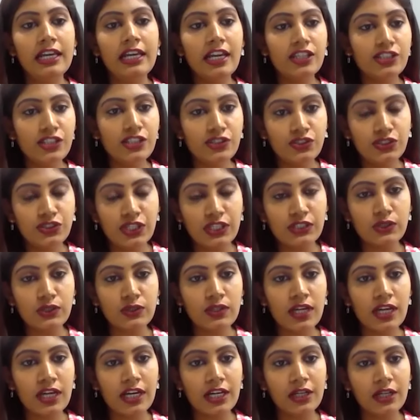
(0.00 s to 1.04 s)
అలిగేషన్స్
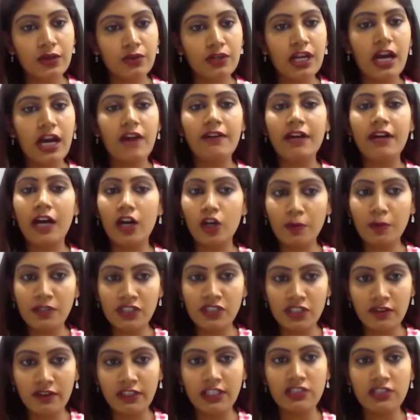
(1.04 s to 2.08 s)
చేస్తున్నారని కూడా ఆవిడ
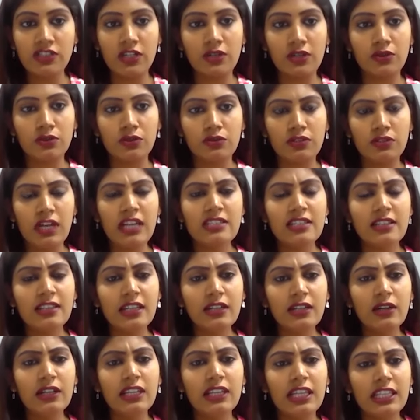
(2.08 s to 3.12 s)
ఆరోపించడం అయితే జరుగుతుంది అసలు
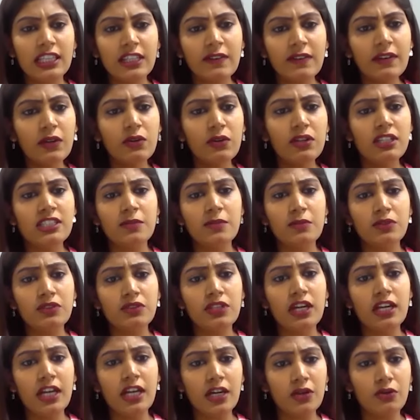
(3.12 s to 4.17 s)
దీంట్లో ఎంతవరకు hmm. నిజం
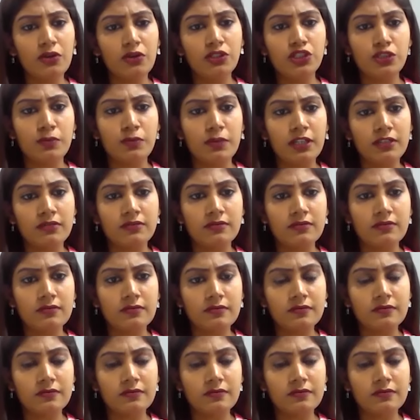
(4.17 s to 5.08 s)
ఉంది అని అనుకోవచ్చు మనం